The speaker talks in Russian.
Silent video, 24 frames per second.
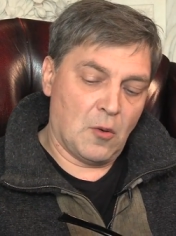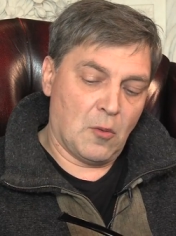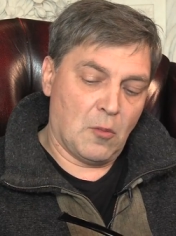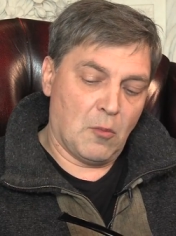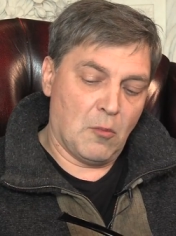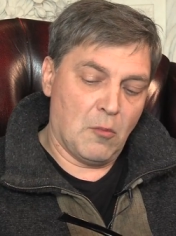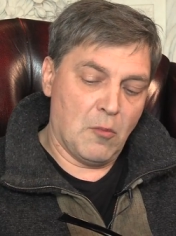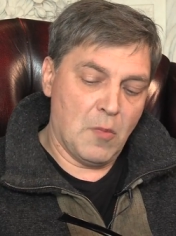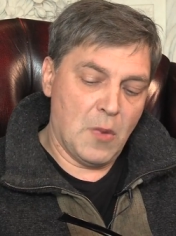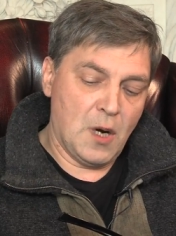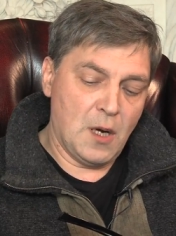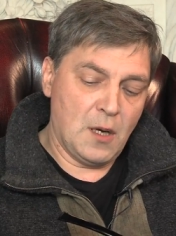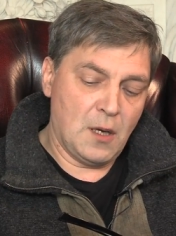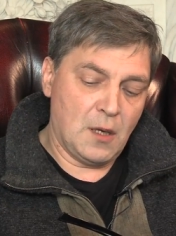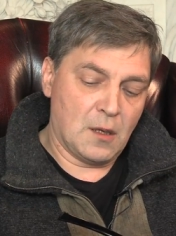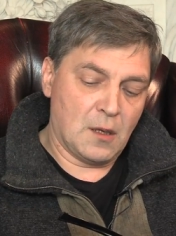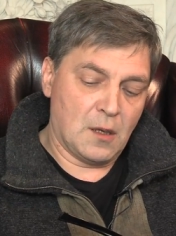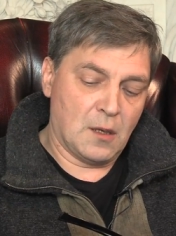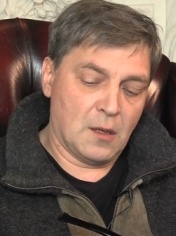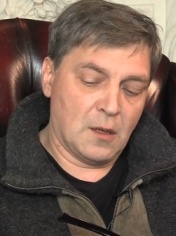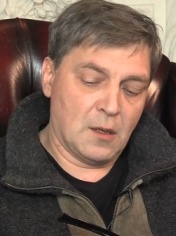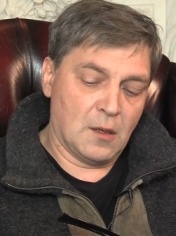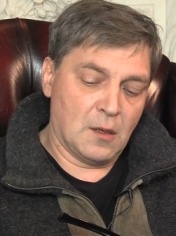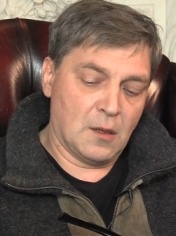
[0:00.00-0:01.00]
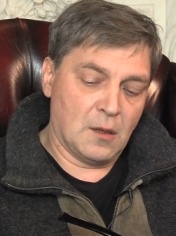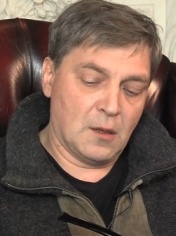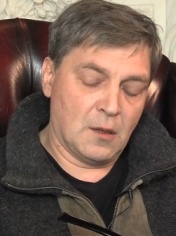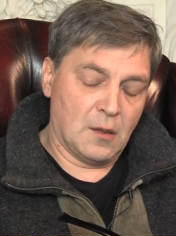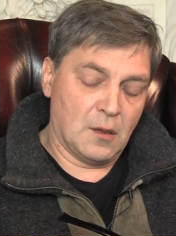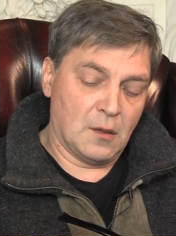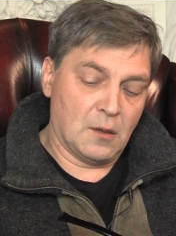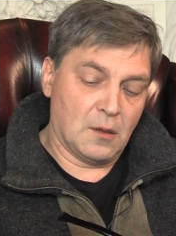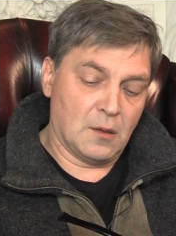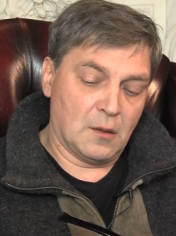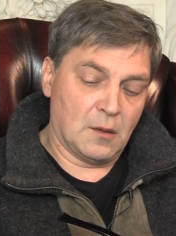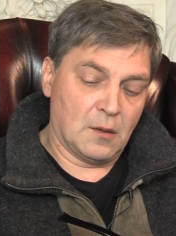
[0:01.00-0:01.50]
мы э,
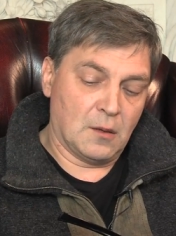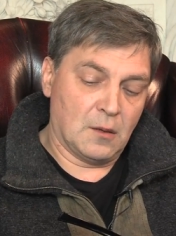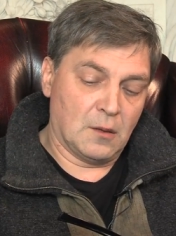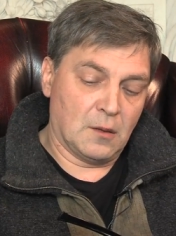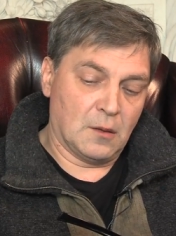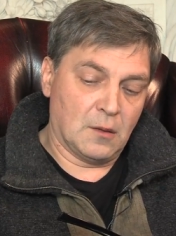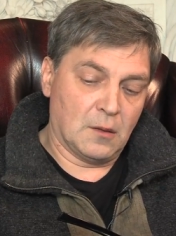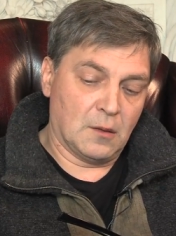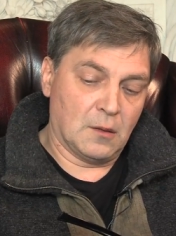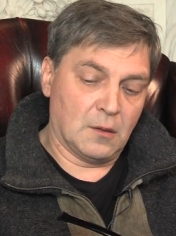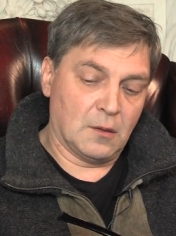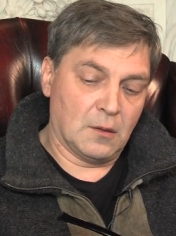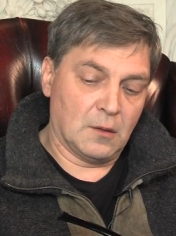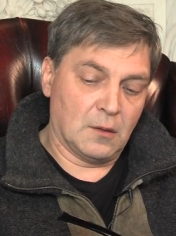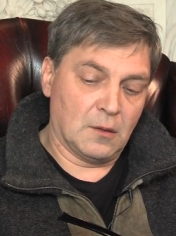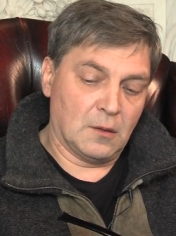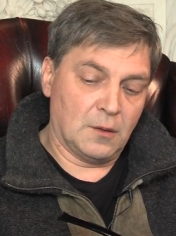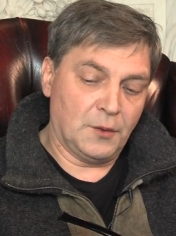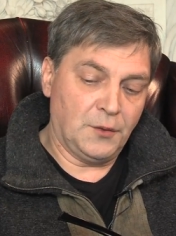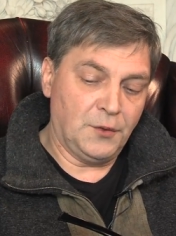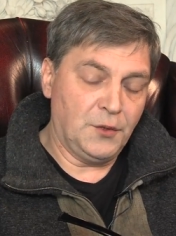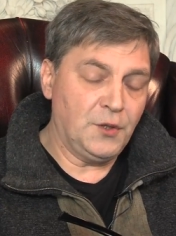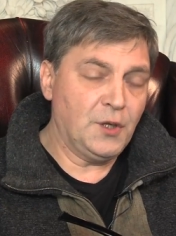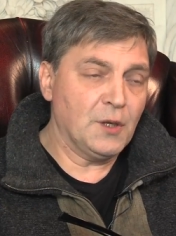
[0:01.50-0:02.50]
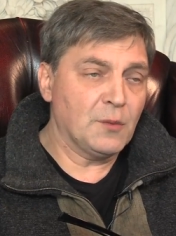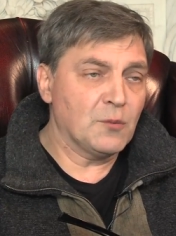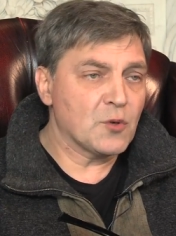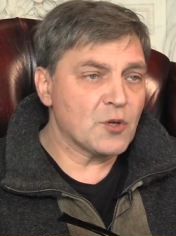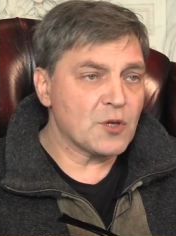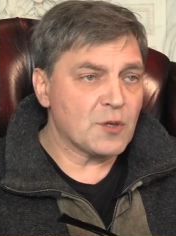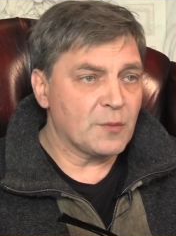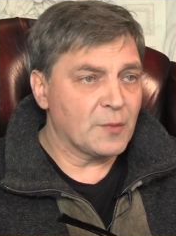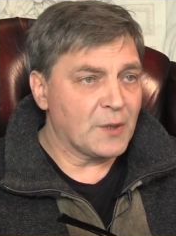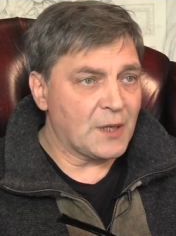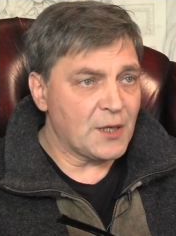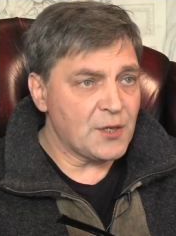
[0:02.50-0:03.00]
э, не
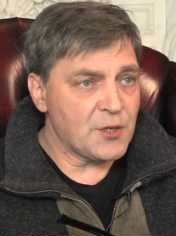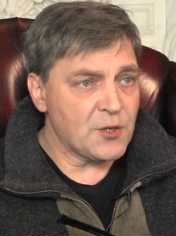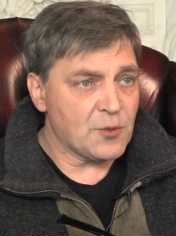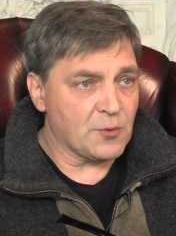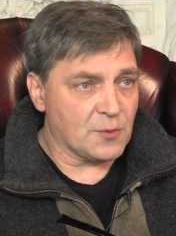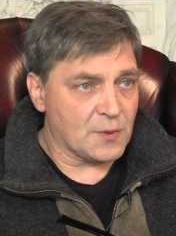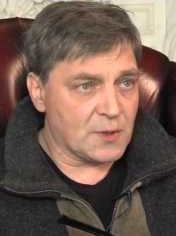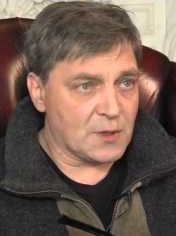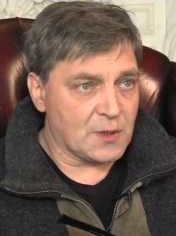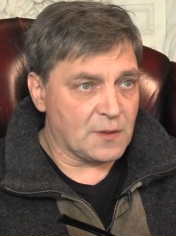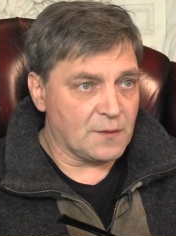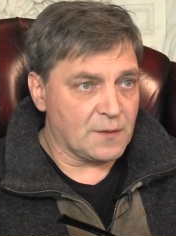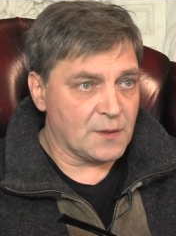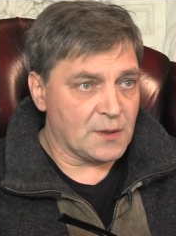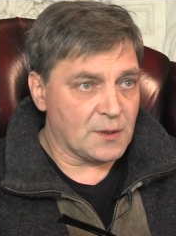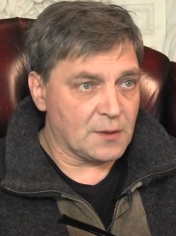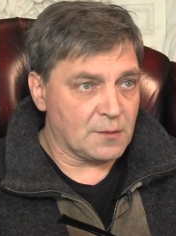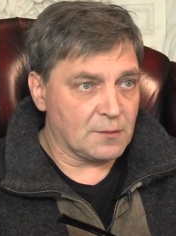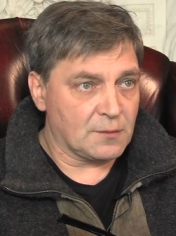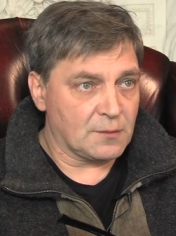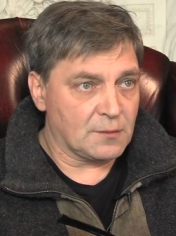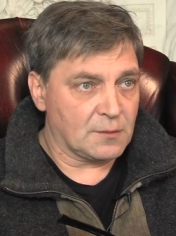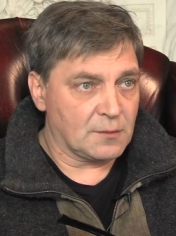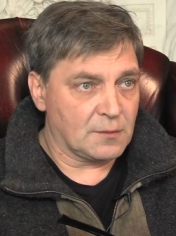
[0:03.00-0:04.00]
можем кощунствовать